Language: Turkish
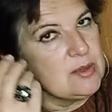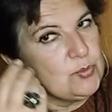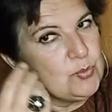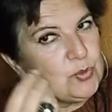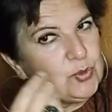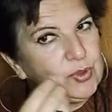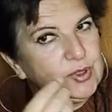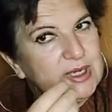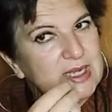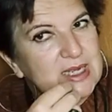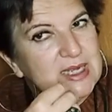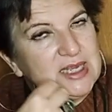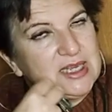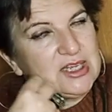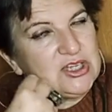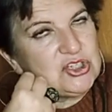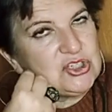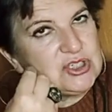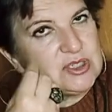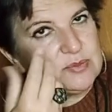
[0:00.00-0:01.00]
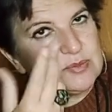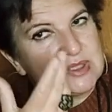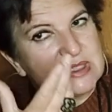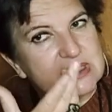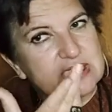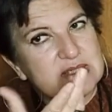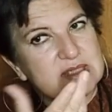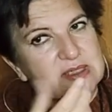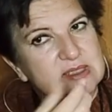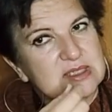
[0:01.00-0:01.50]
böyle içim
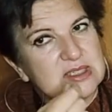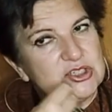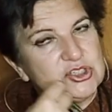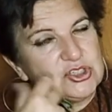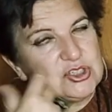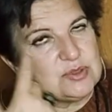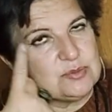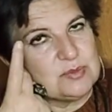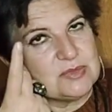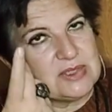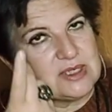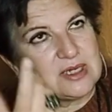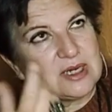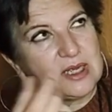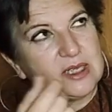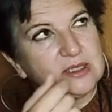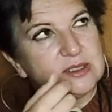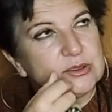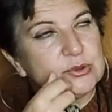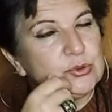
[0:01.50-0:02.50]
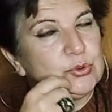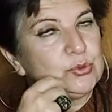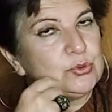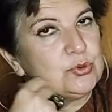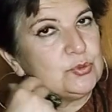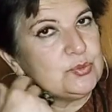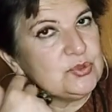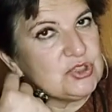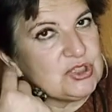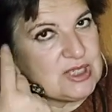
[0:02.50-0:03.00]
sıkıldı, içim daraldı,
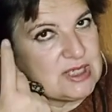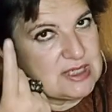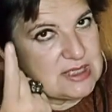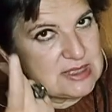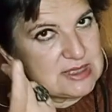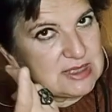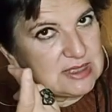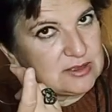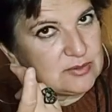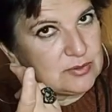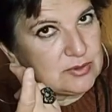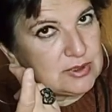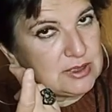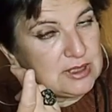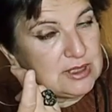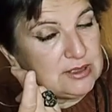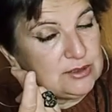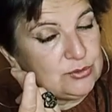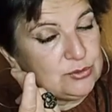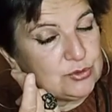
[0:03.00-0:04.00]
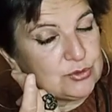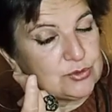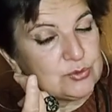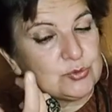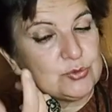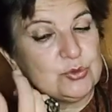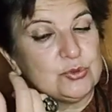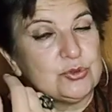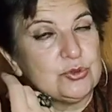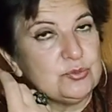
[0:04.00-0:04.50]
kötü bir şey hissediyorum,
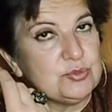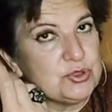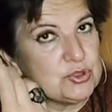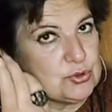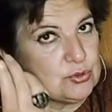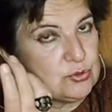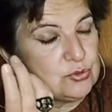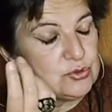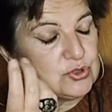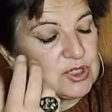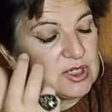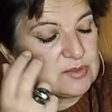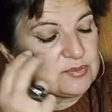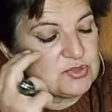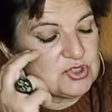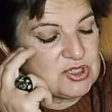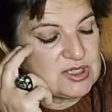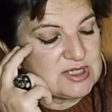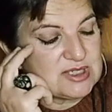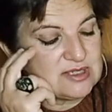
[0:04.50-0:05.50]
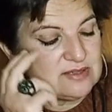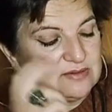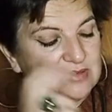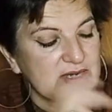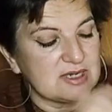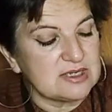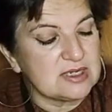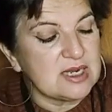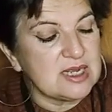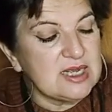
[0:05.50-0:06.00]
kötü bir şey olacakmış hissi
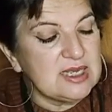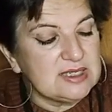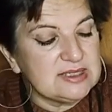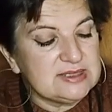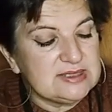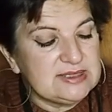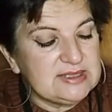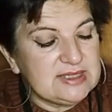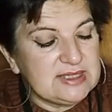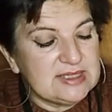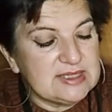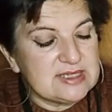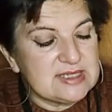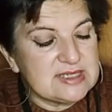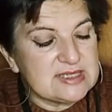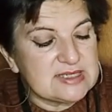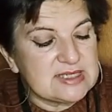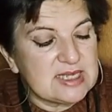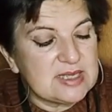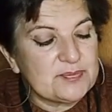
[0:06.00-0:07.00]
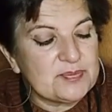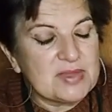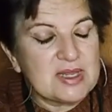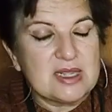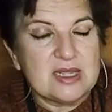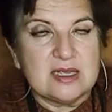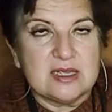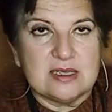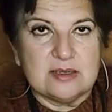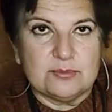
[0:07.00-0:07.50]
var. Diğeri ise
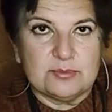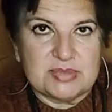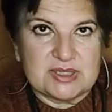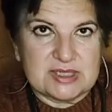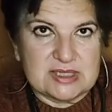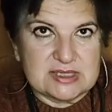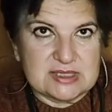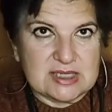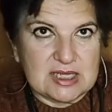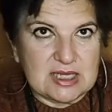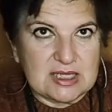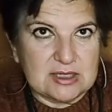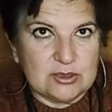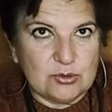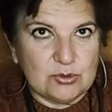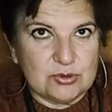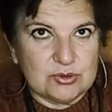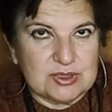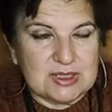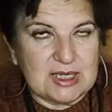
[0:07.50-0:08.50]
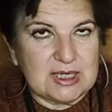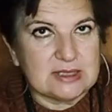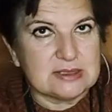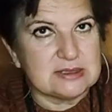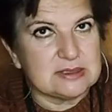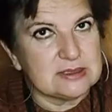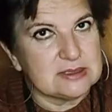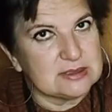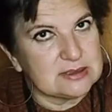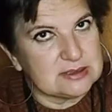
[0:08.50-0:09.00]
parasal yönden
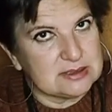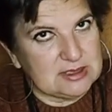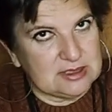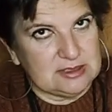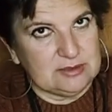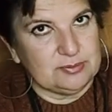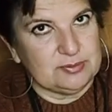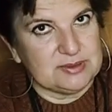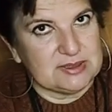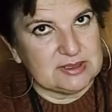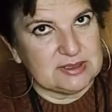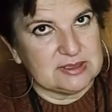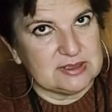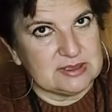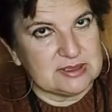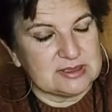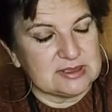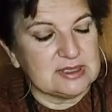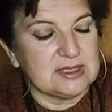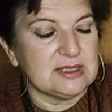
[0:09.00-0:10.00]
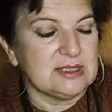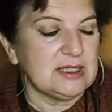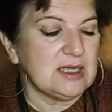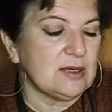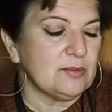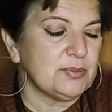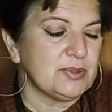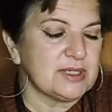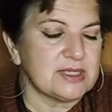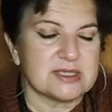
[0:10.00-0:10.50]
kayıplarınız.
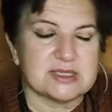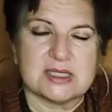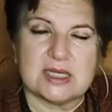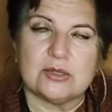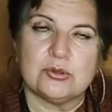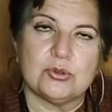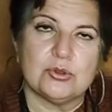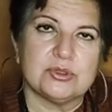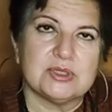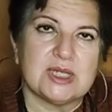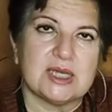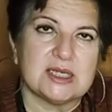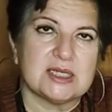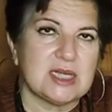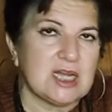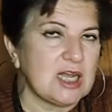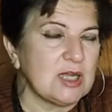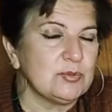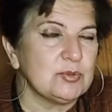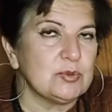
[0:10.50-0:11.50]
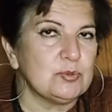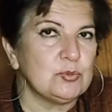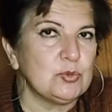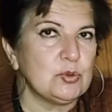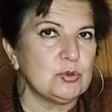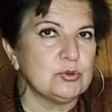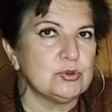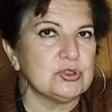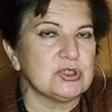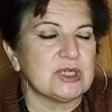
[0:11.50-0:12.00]
Ya parasal yönden kaybım mı
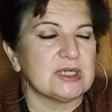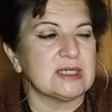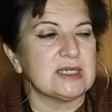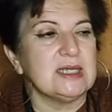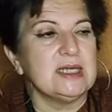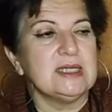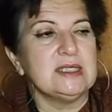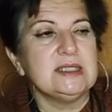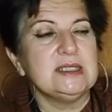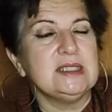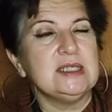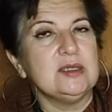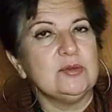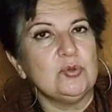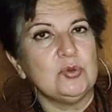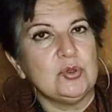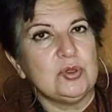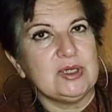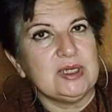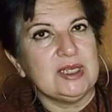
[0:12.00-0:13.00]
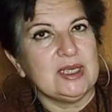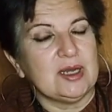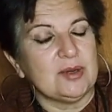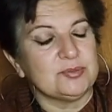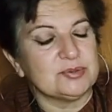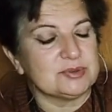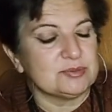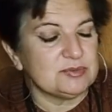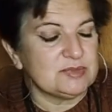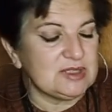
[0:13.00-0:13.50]
olacak? Niye böyle
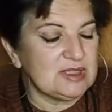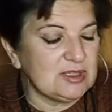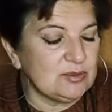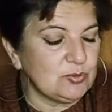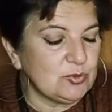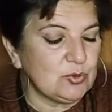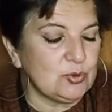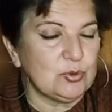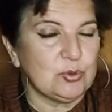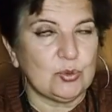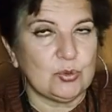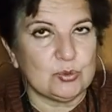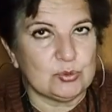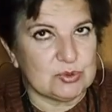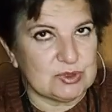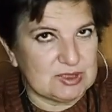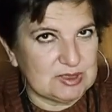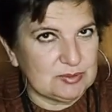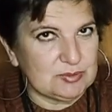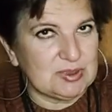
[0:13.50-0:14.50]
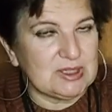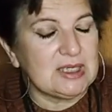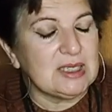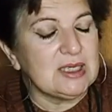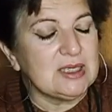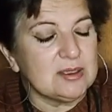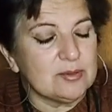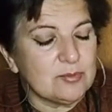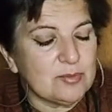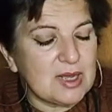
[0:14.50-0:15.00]
yaptım? Niye böyle oldu gibi
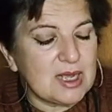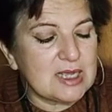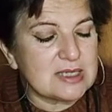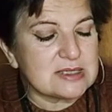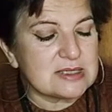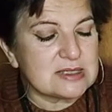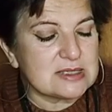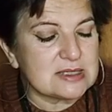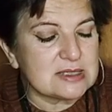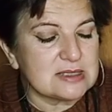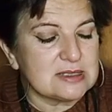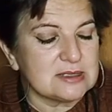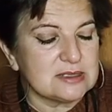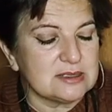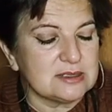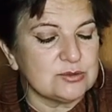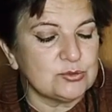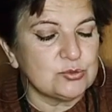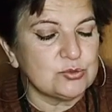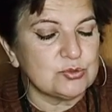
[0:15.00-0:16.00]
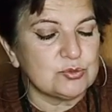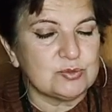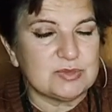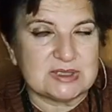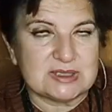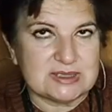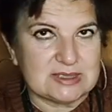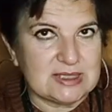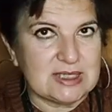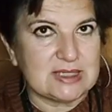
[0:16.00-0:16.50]
bazı sıkıntılı
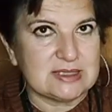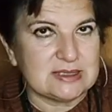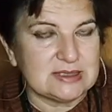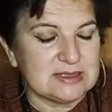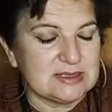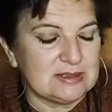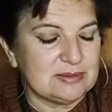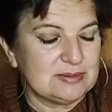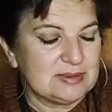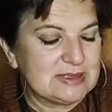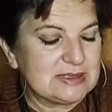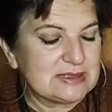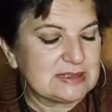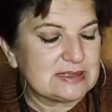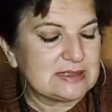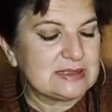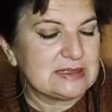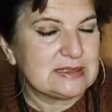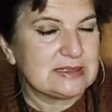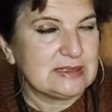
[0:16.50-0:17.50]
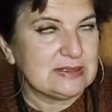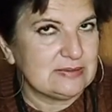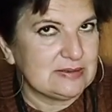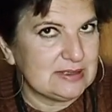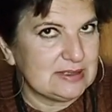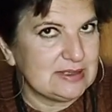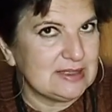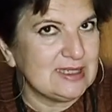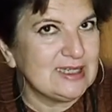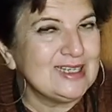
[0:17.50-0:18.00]
durumları dert edebilirsiniz
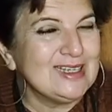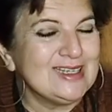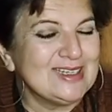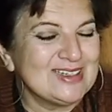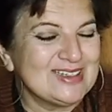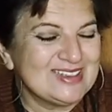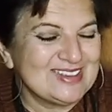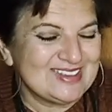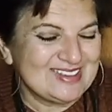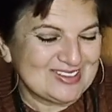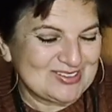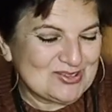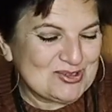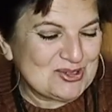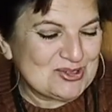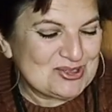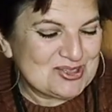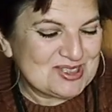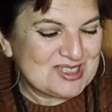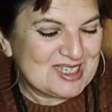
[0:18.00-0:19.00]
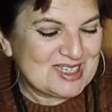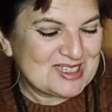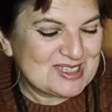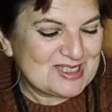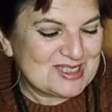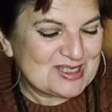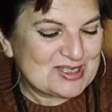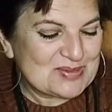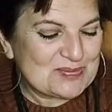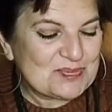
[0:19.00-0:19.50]
sevgili
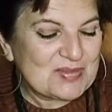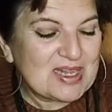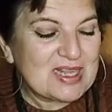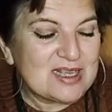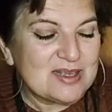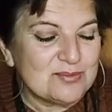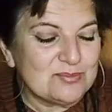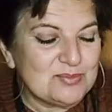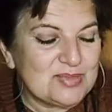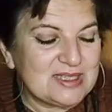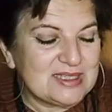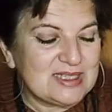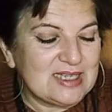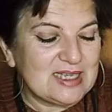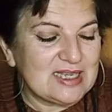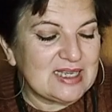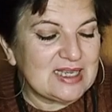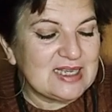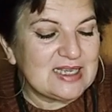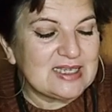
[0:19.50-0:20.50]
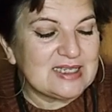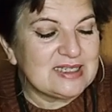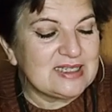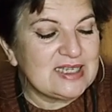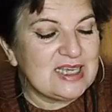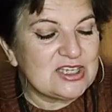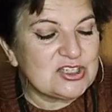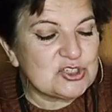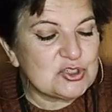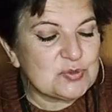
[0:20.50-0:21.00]
koçtaşlarım. Bir de
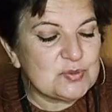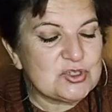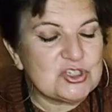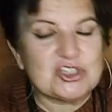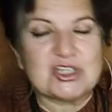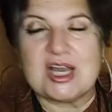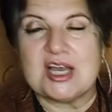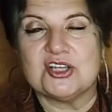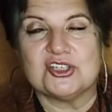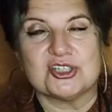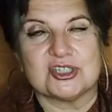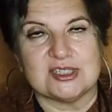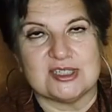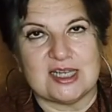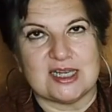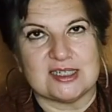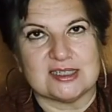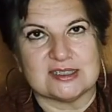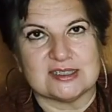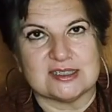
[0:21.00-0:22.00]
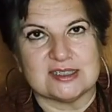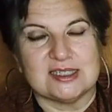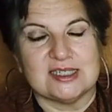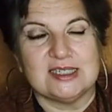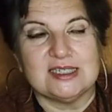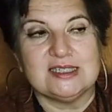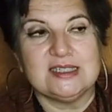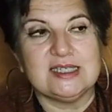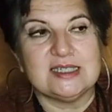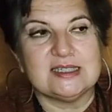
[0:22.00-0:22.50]
geçmiş aşklar
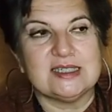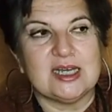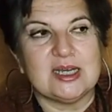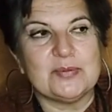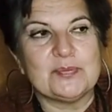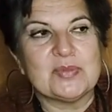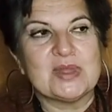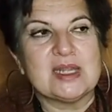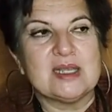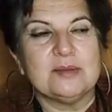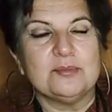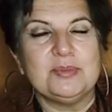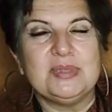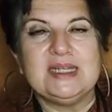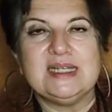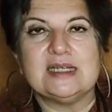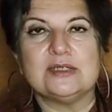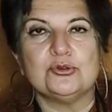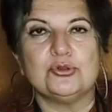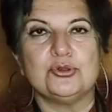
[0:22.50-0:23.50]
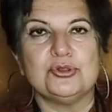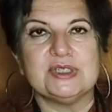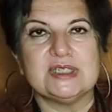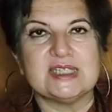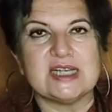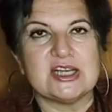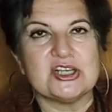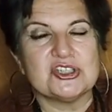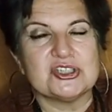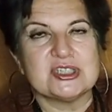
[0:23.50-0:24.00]
ya da
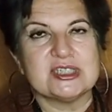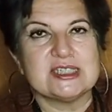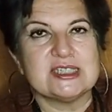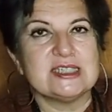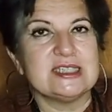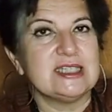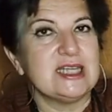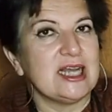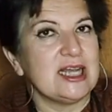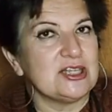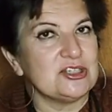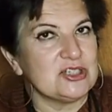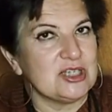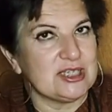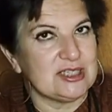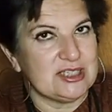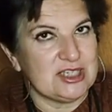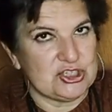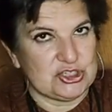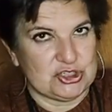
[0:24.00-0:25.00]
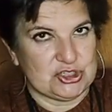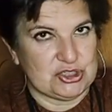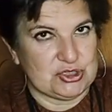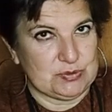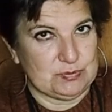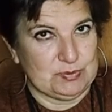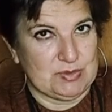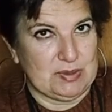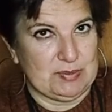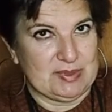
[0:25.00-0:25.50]
platonik aşkların
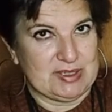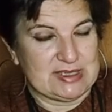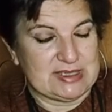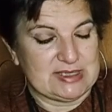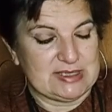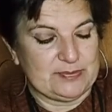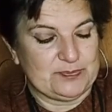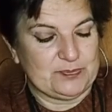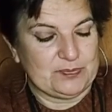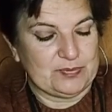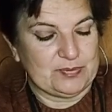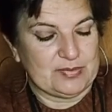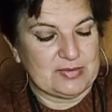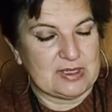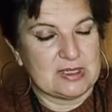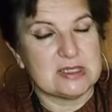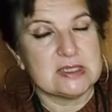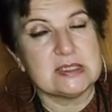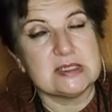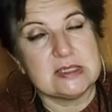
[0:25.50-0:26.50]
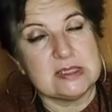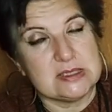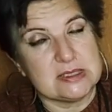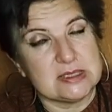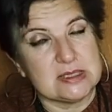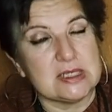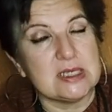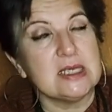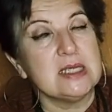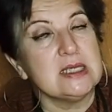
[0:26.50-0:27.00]
gerçekleşmemesi
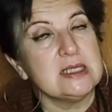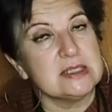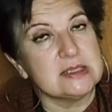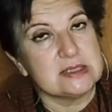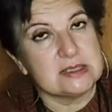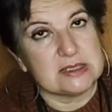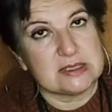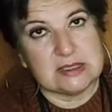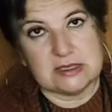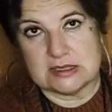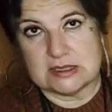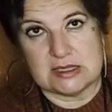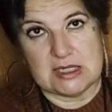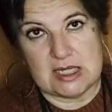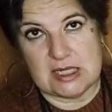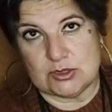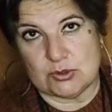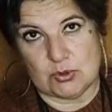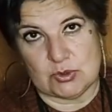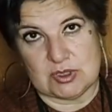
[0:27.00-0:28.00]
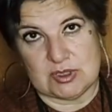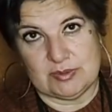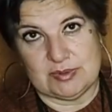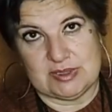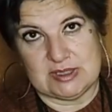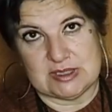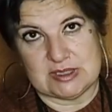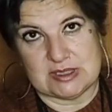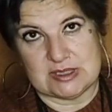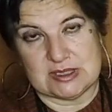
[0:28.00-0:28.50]
sizi sıkıntıya
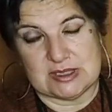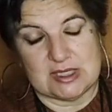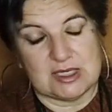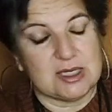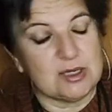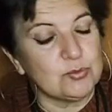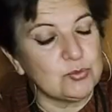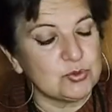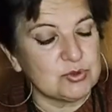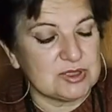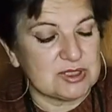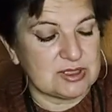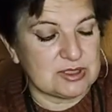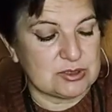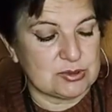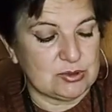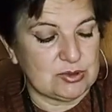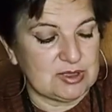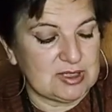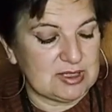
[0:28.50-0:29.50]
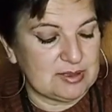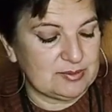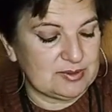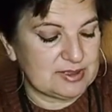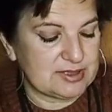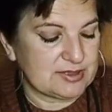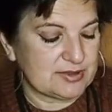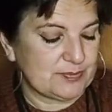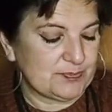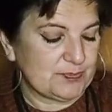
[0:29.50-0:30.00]
sokabilir. Bunları
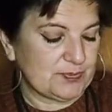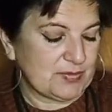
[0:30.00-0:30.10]
söyleyebilirim.